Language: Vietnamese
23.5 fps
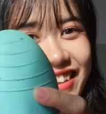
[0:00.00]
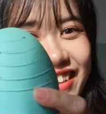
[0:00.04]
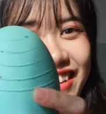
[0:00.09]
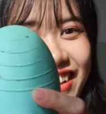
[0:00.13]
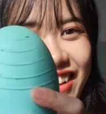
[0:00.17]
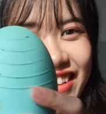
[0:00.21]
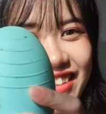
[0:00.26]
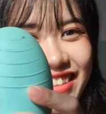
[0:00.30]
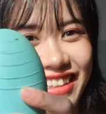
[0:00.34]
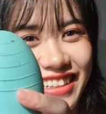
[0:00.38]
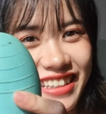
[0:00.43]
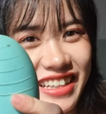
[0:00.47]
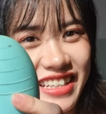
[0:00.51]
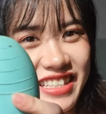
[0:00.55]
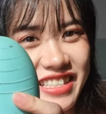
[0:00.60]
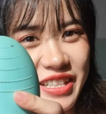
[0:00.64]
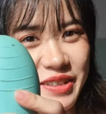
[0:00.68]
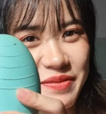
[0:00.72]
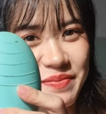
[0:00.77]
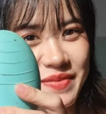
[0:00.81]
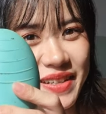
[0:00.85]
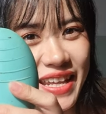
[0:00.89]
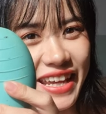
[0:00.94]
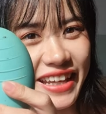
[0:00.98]
nó có những cái
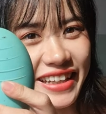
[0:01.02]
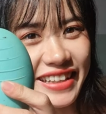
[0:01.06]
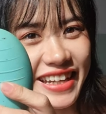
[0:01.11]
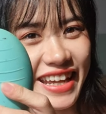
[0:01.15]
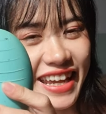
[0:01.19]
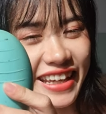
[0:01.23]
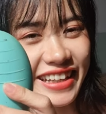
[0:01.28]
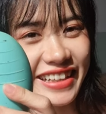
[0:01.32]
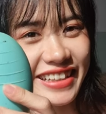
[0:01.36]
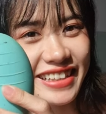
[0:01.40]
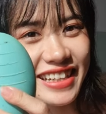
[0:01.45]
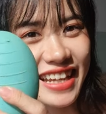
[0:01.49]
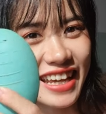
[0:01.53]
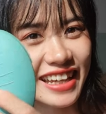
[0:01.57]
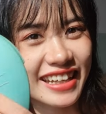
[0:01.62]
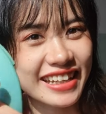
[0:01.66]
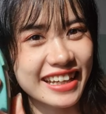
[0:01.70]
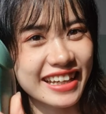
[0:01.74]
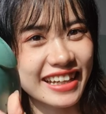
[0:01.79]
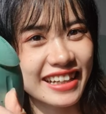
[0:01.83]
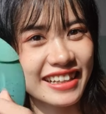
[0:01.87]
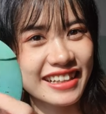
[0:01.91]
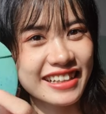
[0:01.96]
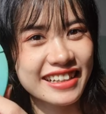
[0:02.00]
chấm đen đen đang ở đây
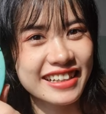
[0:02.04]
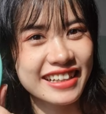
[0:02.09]
nè